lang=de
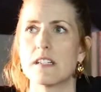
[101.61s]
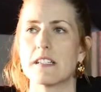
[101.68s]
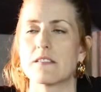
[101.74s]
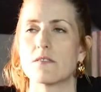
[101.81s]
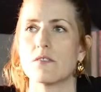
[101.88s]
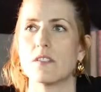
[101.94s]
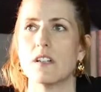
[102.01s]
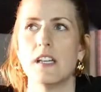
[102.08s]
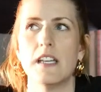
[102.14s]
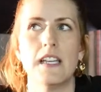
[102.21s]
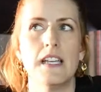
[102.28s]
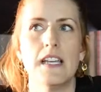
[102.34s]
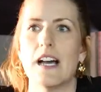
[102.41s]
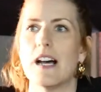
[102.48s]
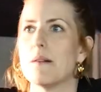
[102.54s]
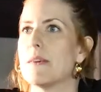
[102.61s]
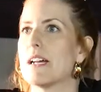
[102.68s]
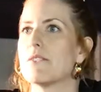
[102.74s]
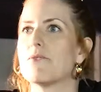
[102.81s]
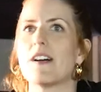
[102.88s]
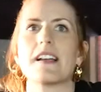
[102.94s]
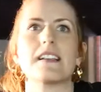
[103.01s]
Also am
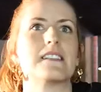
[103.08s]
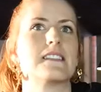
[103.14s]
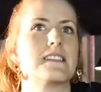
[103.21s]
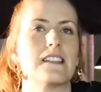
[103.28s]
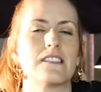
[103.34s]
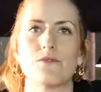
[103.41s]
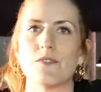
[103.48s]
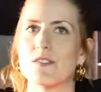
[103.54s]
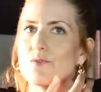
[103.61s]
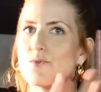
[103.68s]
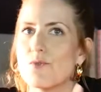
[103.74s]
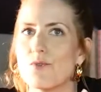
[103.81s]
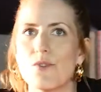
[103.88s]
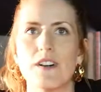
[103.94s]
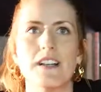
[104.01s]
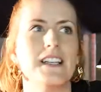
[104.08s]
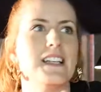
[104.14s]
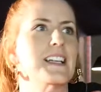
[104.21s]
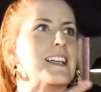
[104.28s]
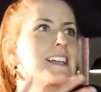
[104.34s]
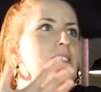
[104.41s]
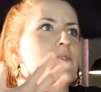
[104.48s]
Anfang ist es ja sowieso
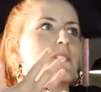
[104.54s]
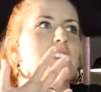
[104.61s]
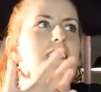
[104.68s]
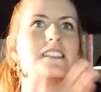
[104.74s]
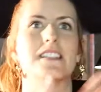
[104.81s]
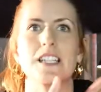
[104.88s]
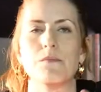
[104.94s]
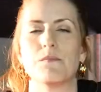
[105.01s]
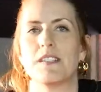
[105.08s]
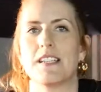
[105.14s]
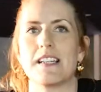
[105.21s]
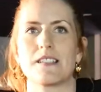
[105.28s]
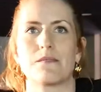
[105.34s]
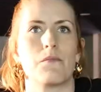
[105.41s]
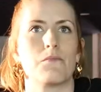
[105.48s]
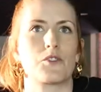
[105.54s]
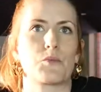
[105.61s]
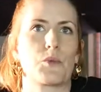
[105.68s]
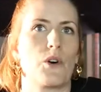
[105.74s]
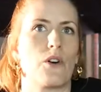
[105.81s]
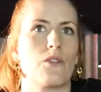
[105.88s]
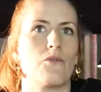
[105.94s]
ganz viele Themen, die erstmal
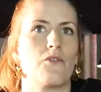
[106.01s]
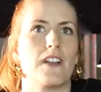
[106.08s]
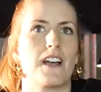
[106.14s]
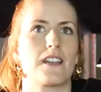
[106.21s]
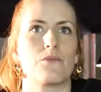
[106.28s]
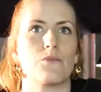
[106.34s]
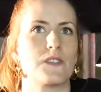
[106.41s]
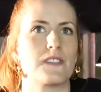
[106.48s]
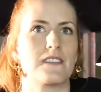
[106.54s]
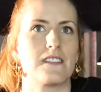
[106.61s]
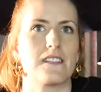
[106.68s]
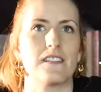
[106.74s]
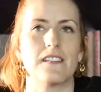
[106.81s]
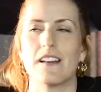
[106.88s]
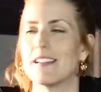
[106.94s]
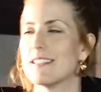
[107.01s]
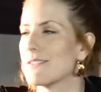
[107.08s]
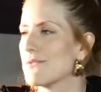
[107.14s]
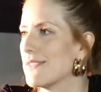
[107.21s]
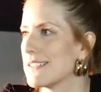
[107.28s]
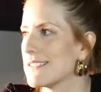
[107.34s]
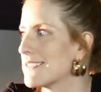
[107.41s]
besprochen werden müssen. Ne?
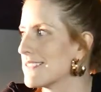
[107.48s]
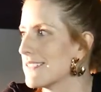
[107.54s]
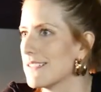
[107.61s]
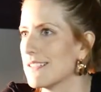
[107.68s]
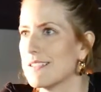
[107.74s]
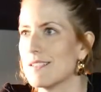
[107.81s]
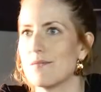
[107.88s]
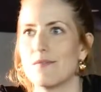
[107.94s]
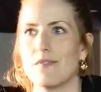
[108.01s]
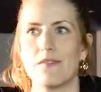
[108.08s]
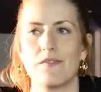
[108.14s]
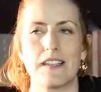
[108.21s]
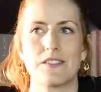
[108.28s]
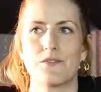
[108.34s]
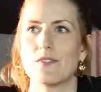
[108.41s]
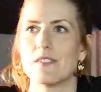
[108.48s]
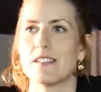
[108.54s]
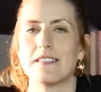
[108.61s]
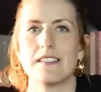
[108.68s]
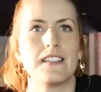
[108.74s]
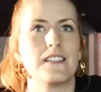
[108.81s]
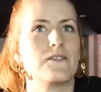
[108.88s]
Also was, äh, was für ein
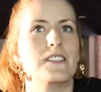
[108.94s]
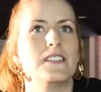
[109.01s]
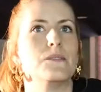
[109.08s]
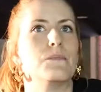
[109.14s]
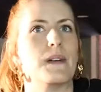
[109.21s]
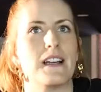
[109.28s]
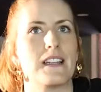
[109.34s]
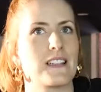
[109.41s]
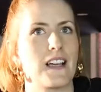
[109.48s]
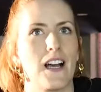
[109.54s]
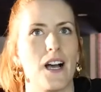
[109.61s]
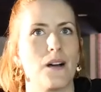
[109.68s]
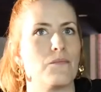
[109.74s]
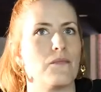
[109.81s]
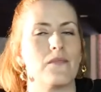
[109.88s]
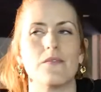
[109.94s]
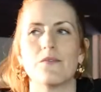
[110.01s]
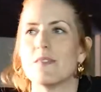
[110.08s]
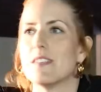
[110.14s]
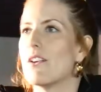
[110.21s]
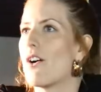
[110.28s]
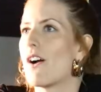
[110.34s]
Gesicht will die Band haben,
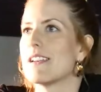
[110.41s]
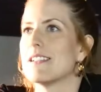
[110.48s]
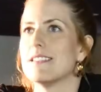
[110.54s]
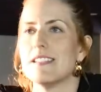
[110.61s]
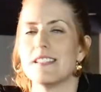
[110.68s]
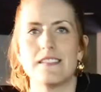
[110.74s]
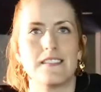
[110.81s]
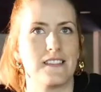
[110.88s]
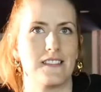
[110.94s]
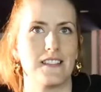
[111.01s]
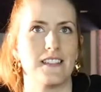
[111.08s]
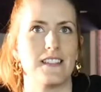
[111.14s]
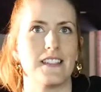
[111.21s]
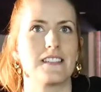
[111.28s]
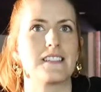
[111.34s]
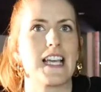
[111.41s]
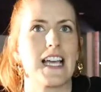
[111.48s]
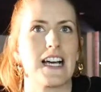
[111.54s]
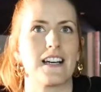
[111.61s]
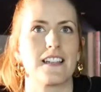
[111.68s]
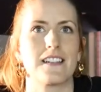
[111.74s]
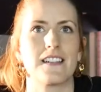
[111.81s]
wie organisiert sie sich
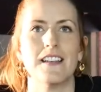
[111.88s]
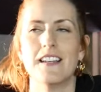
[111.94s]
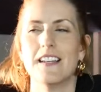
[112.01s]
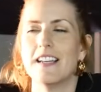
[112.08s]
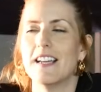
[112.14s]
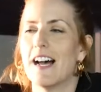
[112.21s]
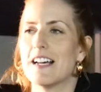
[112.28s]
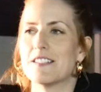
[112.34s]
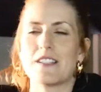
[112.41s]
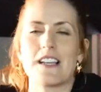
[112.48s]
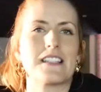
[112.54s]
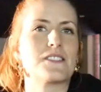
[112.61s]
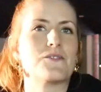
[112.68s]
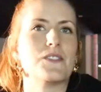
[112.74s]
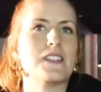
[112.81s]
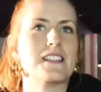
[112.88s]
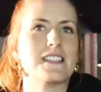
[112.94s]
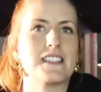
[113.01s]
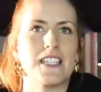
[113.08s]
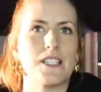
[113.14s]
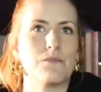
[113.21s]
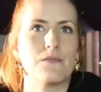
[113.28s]
intern. Also ganz viele
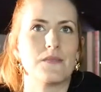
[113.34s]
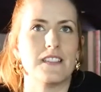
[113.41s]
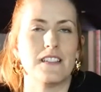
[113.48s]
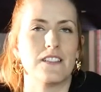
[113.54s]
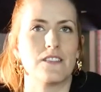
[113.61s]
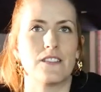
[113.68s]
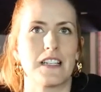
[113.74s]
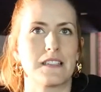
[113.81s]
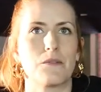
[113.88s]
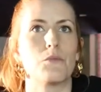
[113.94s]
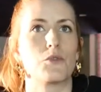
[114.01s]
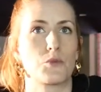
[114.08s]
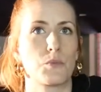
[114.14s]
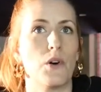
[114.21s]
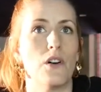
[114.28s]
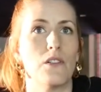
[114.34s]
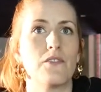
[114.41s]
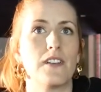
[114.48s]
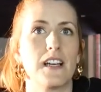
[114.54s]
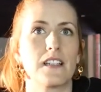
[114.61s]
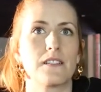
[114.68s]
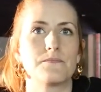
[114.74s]
Themen, die erstmal besprochen
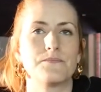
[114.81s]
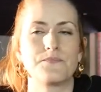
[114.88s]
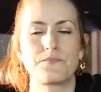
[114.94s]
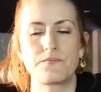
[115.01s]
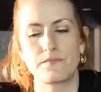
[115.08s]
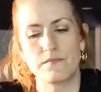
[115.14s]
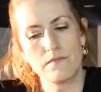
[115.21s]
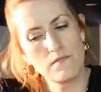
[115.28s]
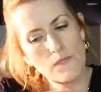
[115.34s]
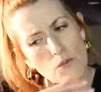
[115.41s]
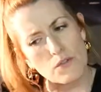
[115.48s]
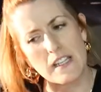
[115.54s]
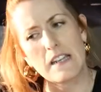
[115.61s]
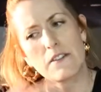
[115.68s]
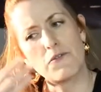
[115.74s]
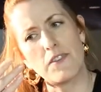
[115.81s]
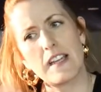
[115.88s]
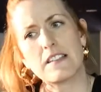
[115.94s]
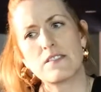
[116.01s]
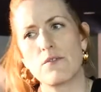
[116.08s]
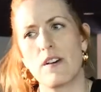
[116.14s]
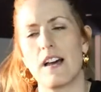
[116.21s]
werden. Und dann
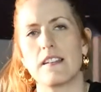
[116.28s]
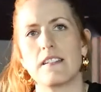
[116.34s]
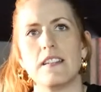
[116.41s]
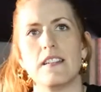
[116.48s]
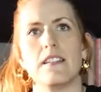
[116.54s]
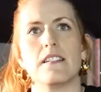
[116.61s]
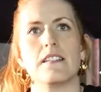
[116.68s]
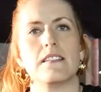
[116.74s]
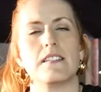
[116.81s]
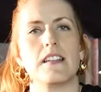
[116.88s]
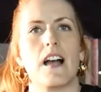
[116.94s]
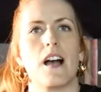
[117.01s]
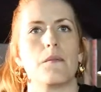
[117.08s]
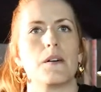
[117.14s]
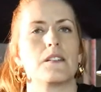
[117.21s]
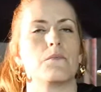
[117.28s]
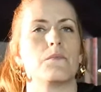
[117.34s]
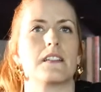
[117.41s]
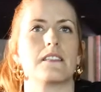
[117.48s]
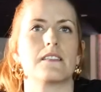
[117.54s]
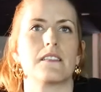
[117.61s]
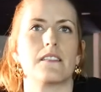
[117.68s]
fängt so an die, die Arbeit im,
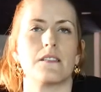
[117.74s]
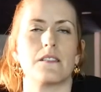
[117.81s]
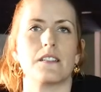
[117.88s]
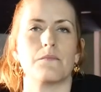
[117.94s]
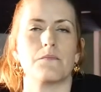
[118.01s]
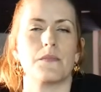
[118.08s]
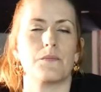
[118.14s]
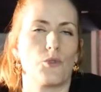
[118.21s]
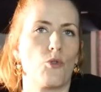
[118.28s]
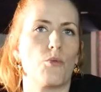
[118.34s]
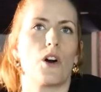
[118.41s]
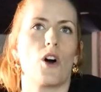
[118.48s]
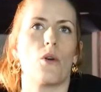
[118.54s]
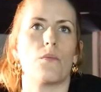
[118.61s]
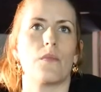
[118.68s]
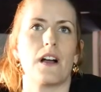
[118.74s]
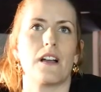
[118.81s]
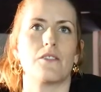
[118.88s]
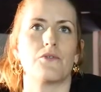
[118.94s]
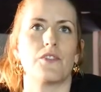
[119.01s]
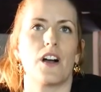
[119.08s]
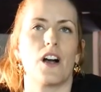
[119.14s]
Bands, äh, im Proberaum
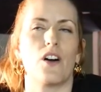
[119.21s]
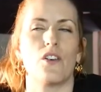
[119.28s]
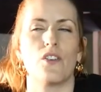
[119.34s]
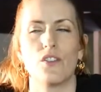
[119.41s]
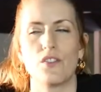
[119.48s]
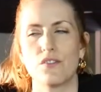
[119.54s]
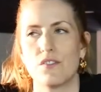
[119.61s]
einfach auch.